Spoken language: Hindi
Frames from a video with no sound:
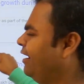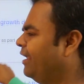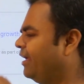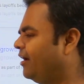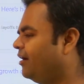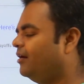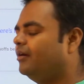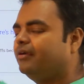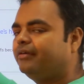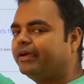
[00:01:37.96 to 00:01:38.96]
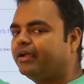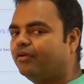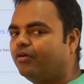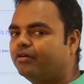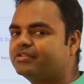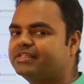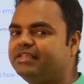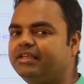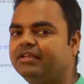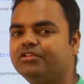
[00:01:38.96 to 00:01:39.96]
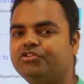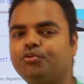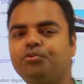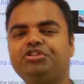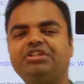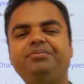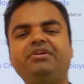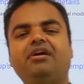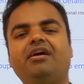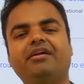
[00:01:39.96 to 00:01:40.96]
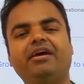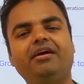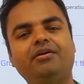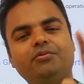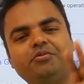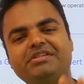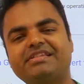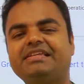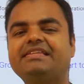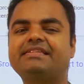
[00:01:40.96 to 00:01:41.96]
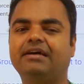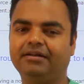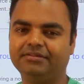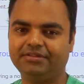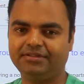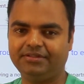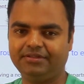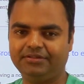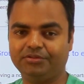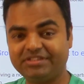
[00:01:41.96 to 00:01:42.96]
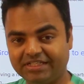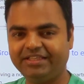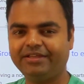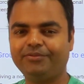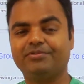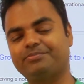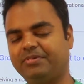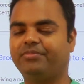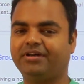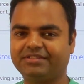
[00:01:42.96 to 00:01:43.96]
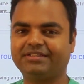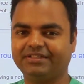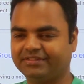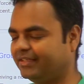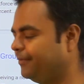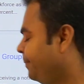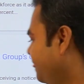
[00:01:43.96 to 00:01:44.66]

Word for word: नया टेक्नोलॉजी जो शिफ्ट आ रहा है उसके साथ तो चलिए उस पर बात करते हैं